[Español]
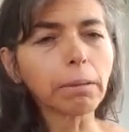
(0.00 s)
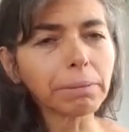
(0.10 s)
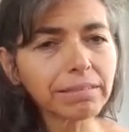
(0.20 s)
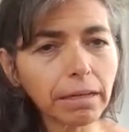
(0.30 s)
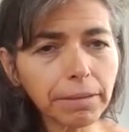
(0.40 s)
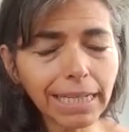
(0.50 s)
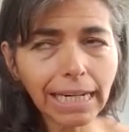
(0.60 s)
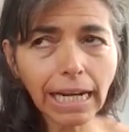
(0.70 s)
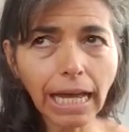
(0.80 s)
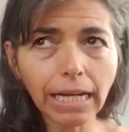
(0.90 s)
la empecé a ver
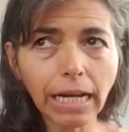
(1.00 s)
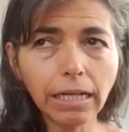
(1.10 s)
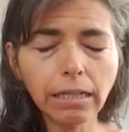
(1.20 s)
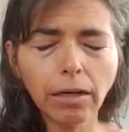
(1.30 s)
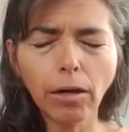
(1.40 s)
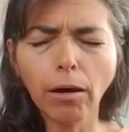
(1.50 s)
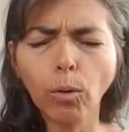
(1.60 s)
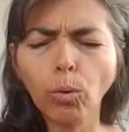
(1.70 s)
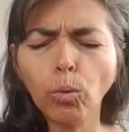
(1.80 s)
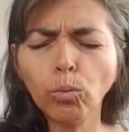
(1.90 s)
clara,
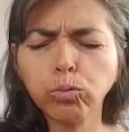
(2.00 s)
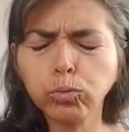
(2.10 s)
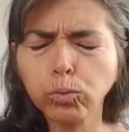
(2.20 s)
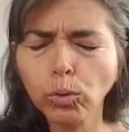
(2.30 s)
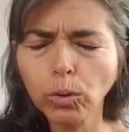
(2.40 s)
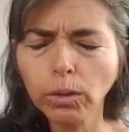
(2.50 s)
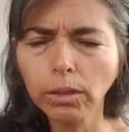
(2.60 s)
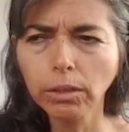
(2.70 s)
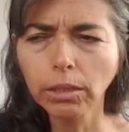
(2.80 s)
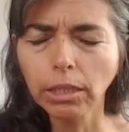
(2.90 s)
uff,
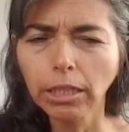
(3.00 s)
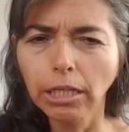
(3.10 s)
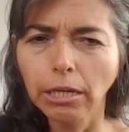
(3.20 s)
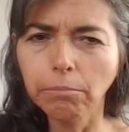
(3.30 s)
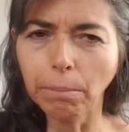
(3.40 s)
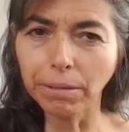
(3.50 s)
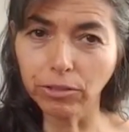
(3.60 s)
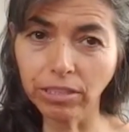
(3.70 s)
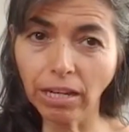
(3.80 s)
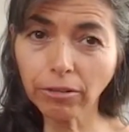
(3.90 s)
me
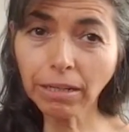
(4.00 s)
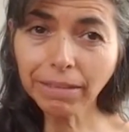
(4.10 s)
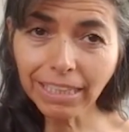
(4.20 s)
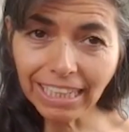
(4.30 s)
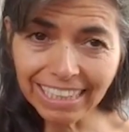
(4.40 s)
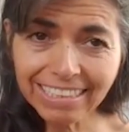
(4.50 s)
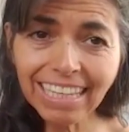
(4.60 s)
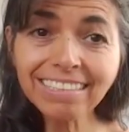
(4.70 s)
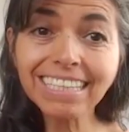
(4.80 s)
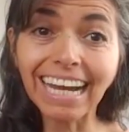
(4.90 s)
empezaron a venir
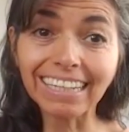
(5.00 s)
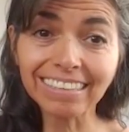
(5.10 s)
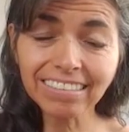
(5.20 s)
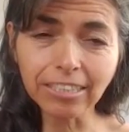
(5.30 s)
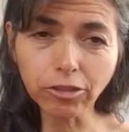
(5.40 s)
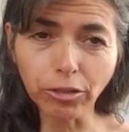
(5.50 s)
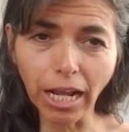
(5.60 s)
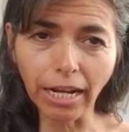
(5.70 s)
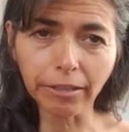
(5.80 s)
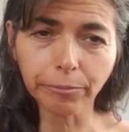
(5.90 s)
estas ganas de
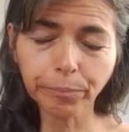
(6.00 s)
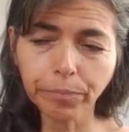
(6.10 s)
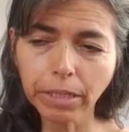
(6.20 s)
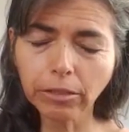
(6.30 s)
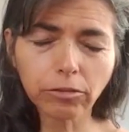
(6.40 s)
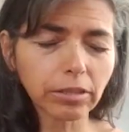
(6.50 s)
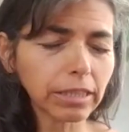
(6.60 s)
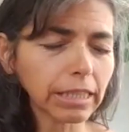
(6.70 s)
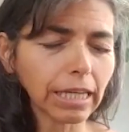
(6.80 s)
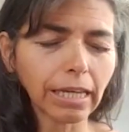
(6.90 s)
llorar. Entonces
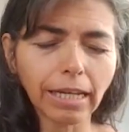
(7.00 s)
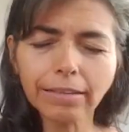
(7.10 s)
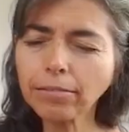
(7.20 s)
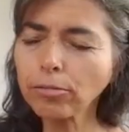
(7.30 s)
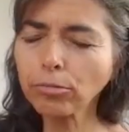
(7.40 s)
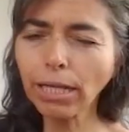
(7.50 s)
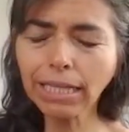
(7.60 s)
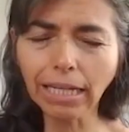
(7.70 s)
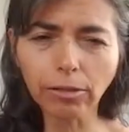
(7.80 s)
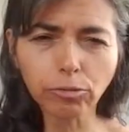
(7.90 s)
dije, Inés,
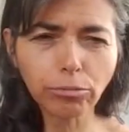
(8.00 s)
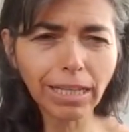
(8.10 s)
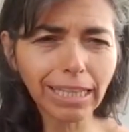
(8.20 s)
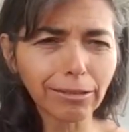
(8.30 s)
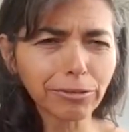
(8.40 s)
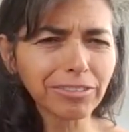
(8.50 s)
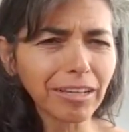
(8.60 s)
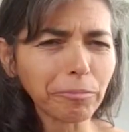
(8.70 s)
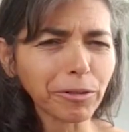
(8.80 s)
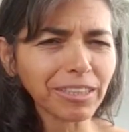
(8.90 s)
suéltalo, suéltalo. Y yo
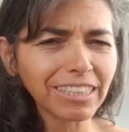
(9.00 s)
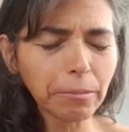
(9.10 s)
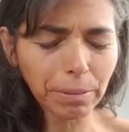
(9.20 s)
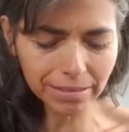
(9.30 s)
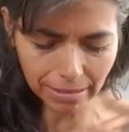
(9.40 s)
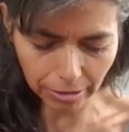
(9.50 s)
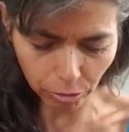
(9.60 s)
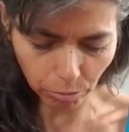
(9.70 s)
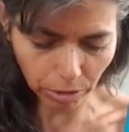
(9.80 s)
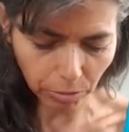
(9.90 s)
decía, pero ¿qué está
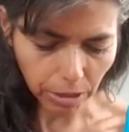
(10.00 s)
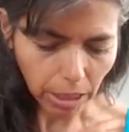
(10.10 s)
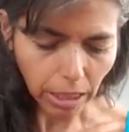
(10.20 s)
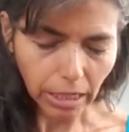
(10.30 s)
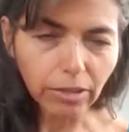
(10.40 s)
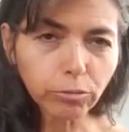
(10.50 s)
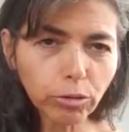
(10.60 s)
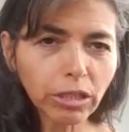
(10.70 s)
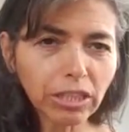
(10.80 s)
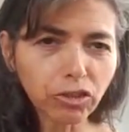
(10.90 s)
pasando? Bueno, el
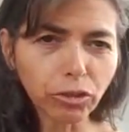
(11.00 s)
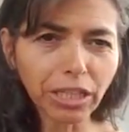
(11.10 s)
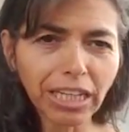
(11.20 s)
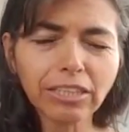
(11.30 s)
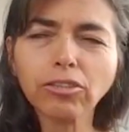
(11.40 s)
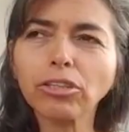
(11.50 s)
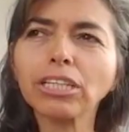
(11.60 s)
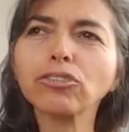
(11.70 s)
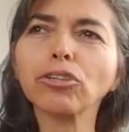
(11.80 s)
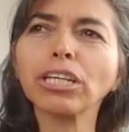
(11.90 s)
asunto es que lloré,
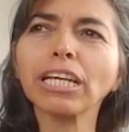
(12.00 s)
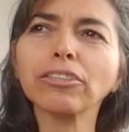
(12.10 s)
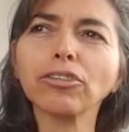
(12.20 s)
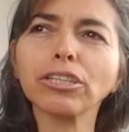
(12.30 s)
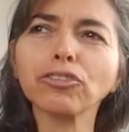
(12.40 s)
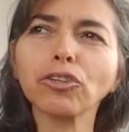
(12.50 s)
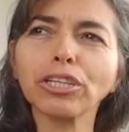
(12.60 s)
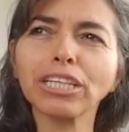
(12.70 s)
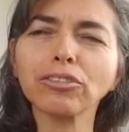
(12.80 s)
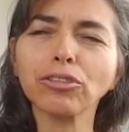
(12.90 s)
lloré, lloré, lloré,
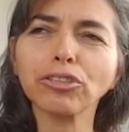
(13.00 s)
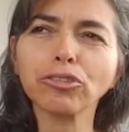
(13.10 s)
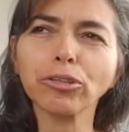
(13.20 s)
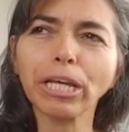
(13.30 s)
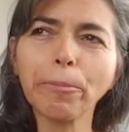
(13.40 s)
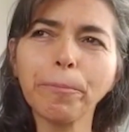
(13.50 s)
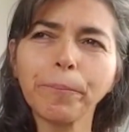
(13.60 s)
lloré, lloré, lloré.